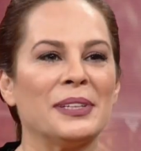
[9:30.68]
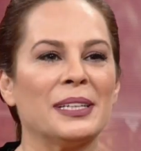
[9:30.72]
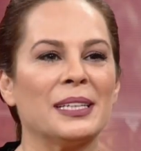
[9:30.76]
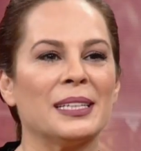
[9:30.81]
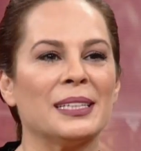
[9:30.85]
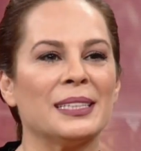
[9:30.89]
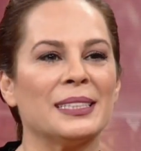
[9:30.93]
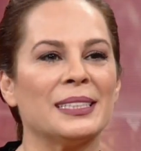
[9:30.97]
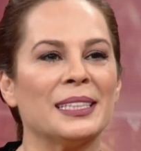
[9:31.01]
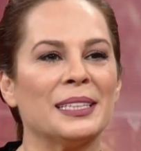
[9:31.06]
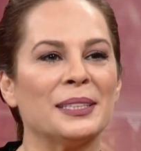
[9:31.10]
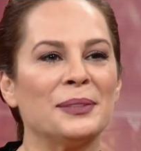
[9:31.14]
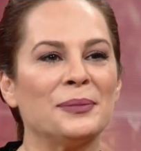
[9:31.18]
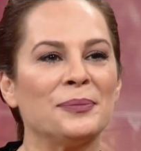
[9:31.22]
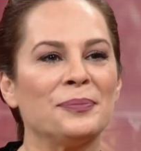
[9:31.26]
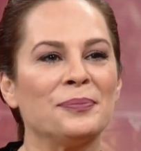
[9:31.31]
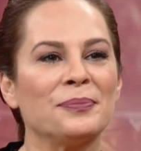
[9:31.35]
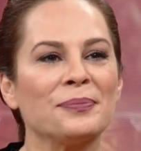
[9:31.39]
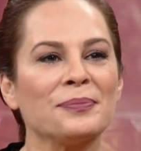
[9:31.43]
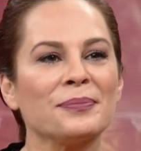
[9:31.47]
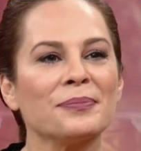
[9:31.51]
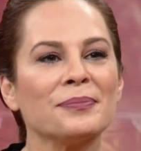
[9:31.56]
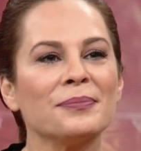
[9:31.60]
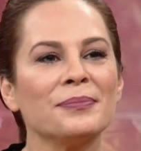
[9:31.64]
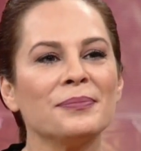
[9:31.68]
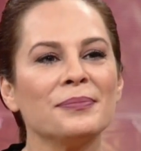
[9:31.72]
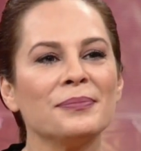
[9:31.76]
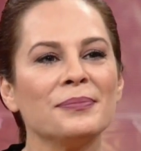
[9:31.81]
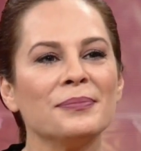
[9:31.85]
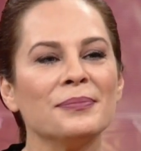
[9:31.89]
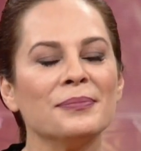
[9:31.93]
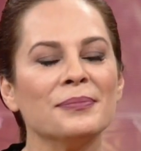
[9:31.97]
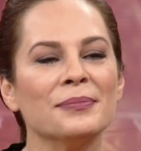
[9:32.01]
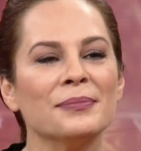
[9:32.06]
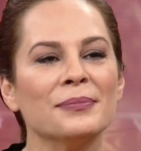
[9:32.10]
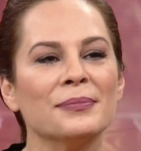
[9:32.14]
dikkati. Ne kadar güzel
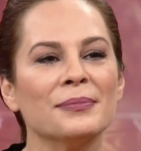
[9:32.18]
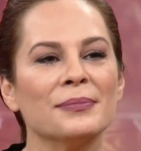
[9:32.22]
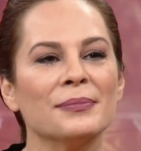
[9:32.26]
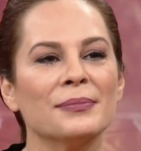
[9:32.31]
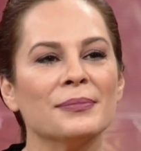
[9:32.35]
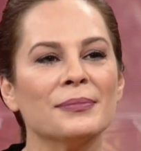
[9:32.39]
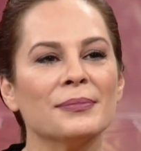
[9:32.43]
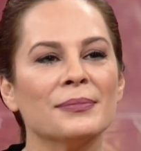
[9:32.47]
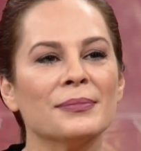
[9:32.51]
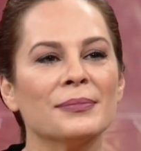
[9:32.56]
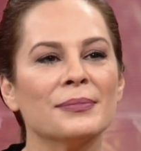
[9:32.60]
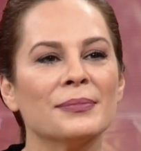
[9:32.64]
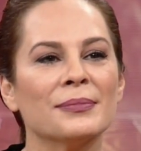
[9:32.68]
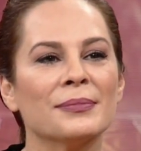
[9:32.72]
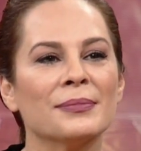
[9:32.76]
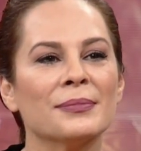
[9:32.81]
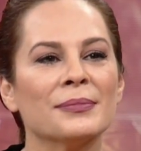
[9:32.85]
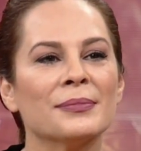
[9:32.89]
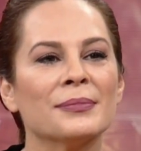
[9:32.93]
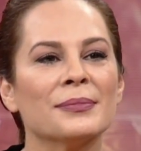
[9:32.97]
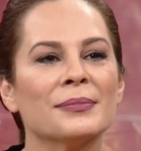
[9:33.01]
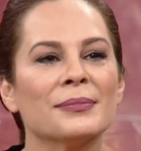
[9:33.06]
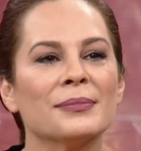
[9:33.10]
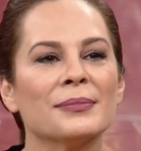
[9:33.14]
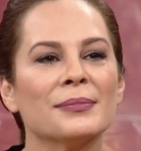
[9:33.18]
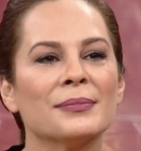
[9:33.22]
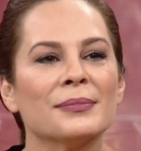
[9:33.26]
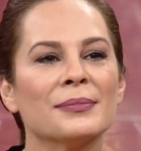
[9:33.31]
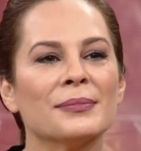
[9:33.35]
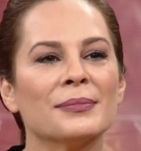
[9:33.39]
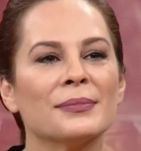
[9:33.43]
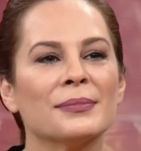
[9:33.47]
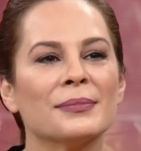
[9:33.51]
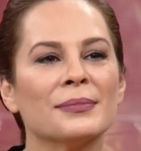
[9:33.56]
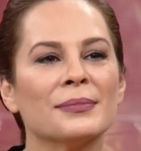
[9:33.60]
çıkmıştın o